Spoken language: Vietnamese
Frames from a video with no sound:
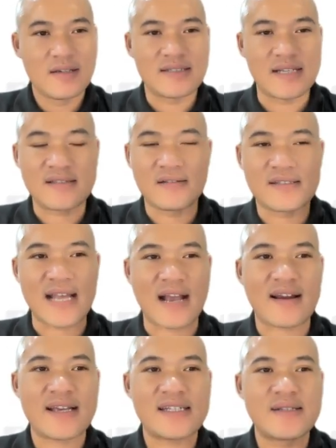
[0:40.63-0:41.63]
Giả sử
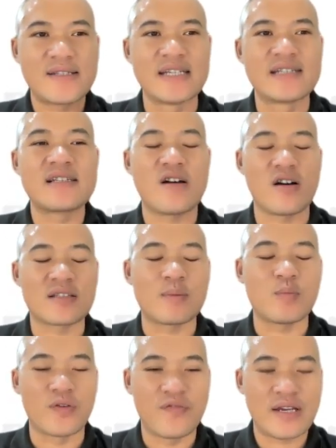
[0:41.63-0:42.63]
sáng nay chín giờ họ
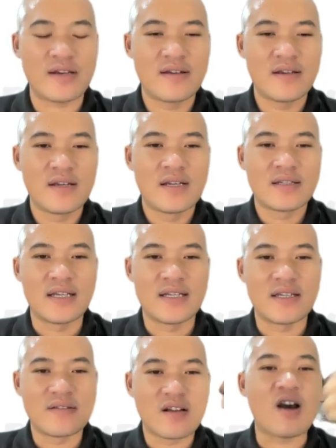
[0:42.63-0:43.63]
tập buổi fit
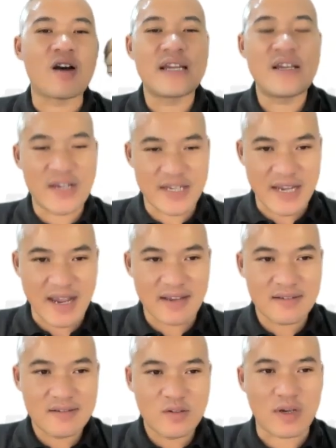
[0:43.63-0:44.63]
thì họ đi về nhà,